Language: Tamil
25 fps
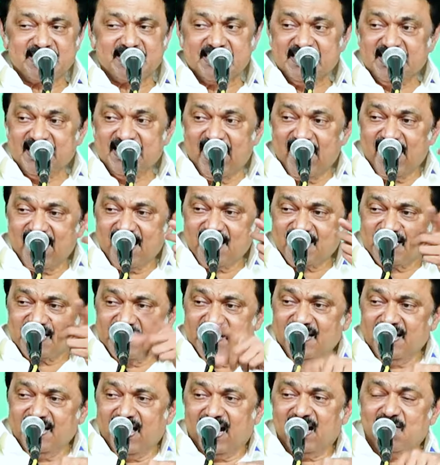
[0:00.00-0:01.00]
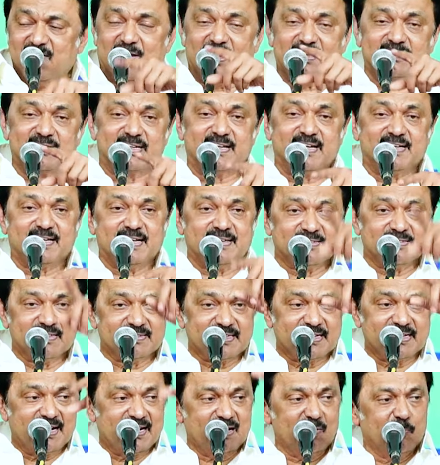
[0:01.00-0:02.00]
சிங்கார சென்னையாக வளர்த்தெடுக்க
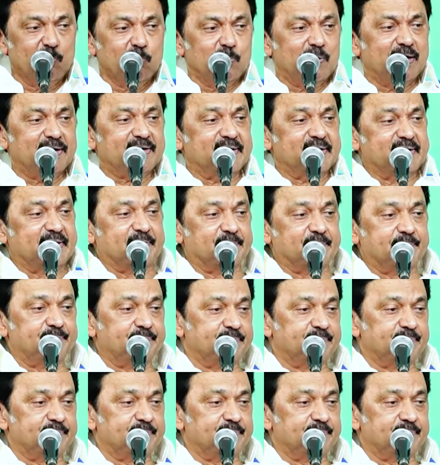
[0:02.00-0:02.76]
திட்டங்களை உருவாக்கினேன்